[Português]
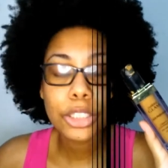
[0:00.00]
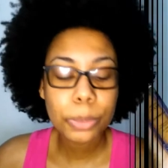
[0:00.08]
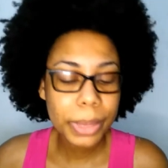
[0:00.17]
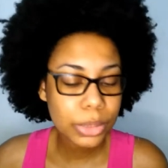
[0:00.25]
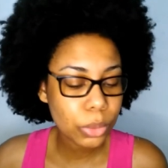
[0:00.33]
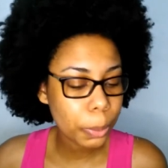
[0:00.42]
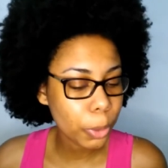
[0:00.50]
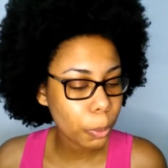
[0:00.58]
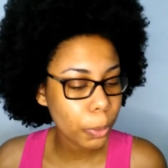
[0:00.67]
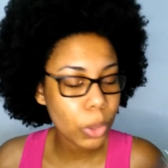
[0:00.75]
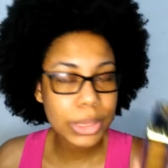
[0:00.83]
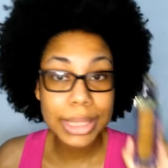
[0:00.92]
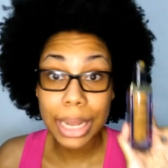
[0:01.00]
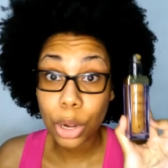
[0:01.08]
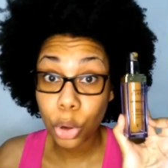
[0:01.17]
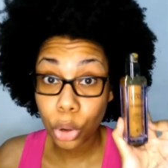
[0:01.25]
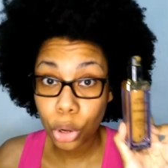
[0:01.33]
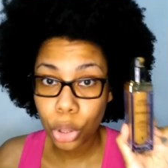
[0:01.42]
Indo para sua
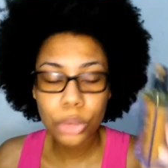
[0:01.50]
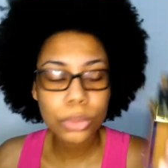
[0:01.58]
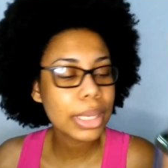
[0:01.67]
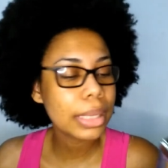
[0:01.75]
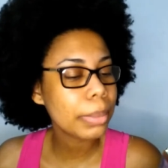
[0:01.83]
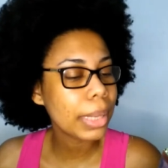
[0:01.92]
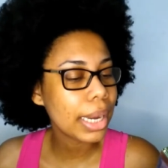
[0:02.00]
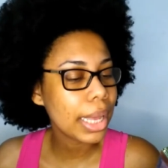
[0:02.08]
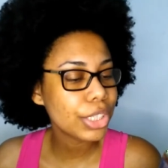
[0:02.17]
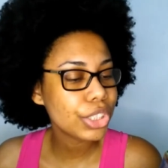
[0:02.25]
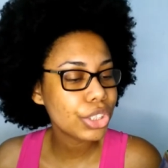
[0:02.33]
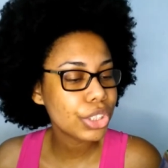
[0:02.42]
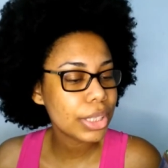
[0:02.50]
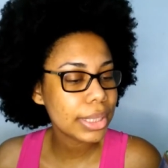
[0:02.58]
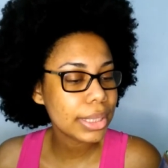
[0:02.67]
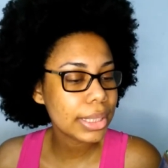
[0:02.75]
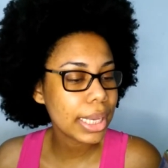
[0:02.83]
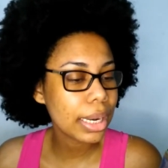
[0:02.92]
proposta, logo da embalagem
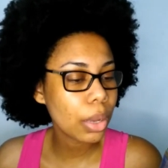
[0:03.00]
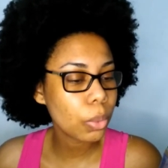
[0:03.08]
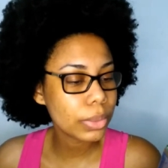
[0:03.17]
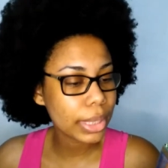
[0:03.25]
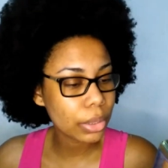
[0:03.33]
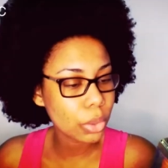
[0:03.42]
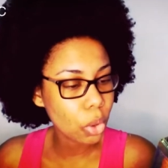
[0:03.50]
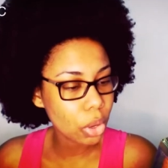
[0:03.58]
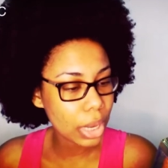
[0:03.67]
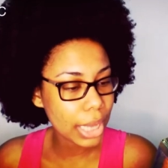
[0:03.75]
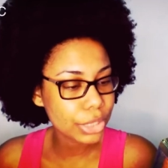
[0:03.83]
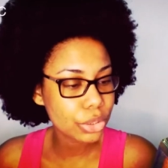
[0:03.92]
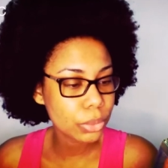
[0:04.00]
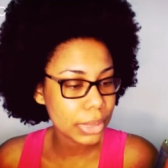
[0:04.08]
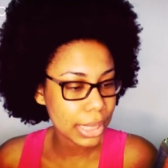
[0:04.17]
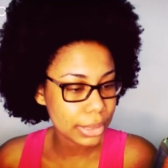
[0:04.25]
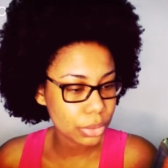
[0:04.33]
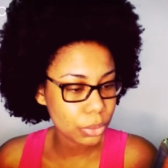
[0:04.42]
diz que ela contém colágeno
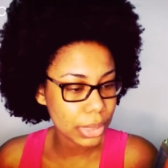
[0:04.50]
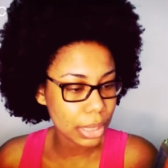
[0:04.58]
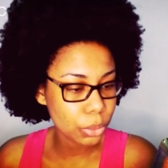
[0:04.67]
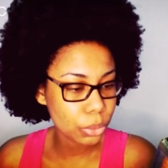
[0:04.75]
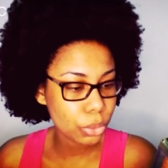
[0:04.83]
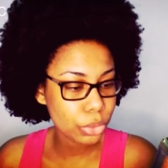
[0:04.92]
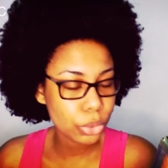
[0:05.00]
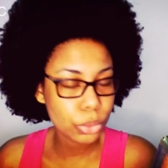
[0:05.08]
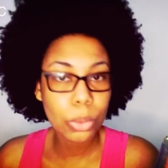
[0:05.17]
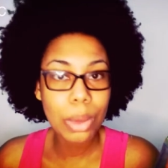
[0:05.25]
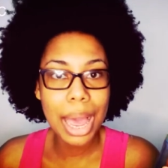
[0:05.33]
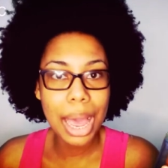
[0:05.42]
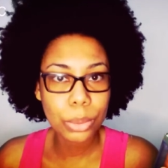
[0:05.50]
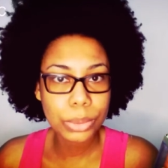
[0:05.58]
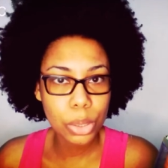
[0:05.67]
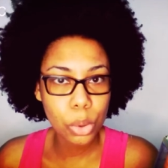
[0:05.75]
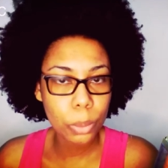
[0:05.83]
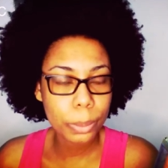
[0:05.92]
e ácido hialurônico,
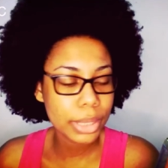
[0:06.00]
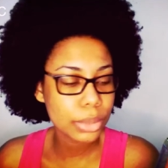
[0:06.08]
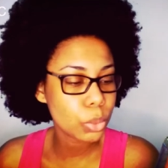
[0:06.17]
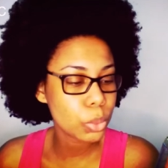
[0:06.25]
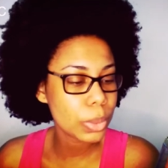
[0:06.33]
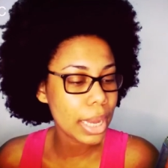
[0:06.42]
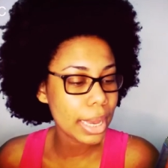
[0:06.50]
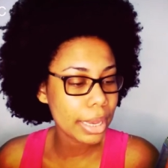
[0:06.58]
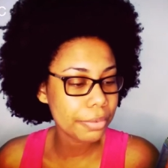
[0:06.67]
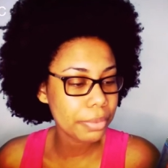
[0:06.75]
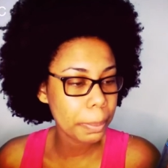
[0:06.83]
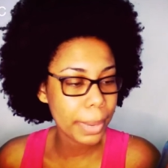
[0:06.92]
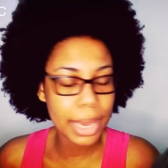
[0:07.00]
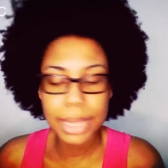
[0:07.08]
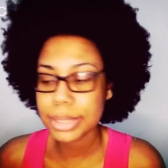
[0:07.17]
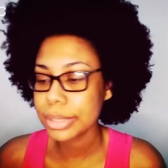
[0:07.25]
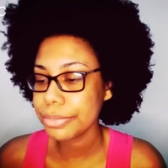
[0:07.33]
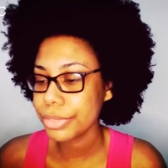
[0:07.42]
alta cobertura,
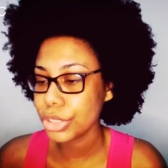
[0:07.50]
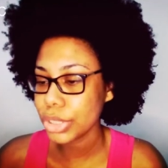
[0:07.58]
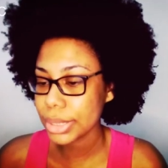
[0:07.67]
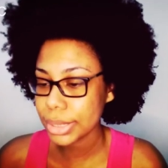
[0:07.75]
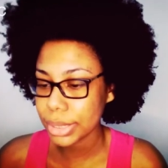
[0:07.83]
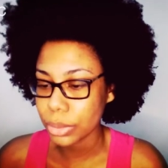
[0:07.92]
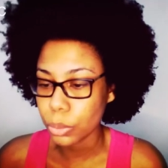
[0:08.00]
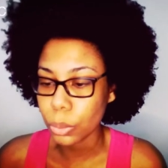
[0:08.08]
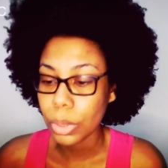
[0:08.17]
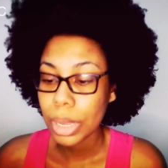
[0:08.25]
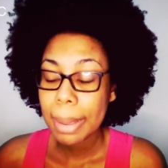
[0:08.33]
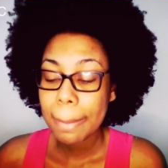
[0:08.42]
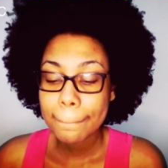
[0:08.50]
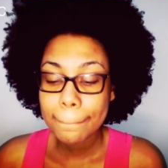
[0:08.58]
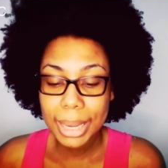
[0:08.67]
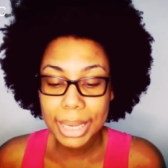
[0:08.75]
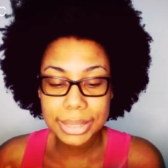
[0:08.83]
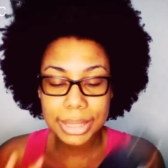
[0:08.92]
FPS 25.
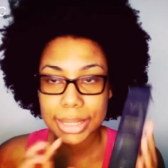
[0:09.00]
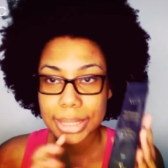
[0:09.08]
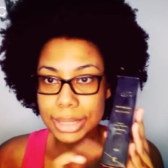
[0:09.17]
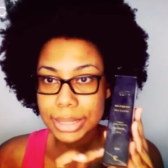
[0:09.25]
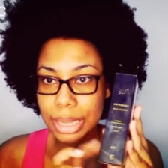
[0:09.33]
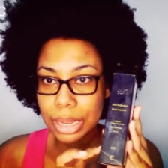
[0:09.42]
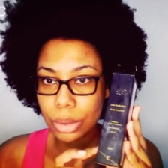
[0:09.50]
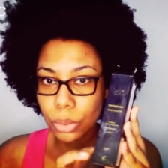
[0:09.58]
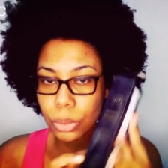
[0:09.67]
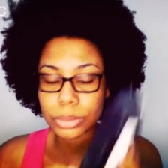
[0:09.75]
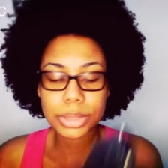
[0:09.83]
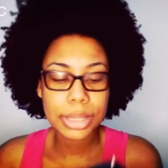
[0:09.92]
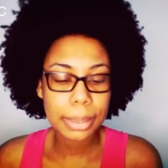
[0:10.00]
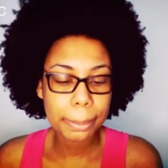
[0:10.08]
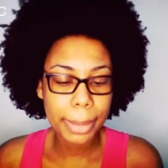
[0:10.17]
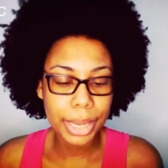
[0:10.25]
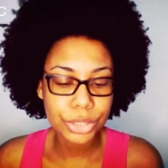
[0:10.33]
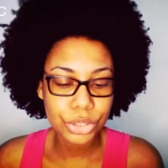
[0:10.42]
Mas aqui na outra
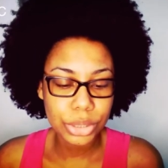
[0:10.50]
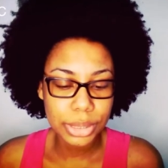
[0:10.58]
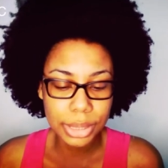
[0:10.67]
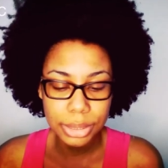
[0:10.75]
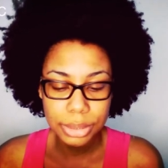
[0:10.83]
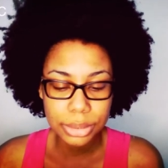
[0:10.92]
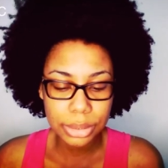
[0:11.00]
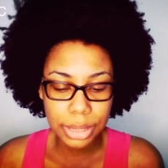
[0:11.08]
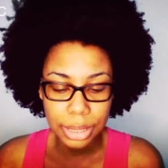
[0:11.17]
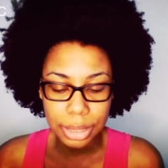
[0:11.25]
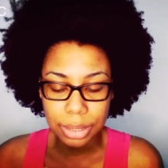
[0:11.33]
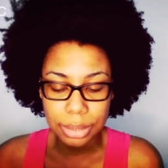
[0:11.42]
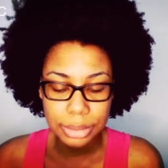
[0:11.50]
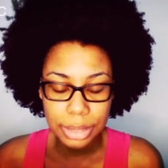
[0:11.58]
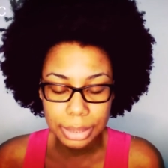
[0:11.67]
parte, né, na, da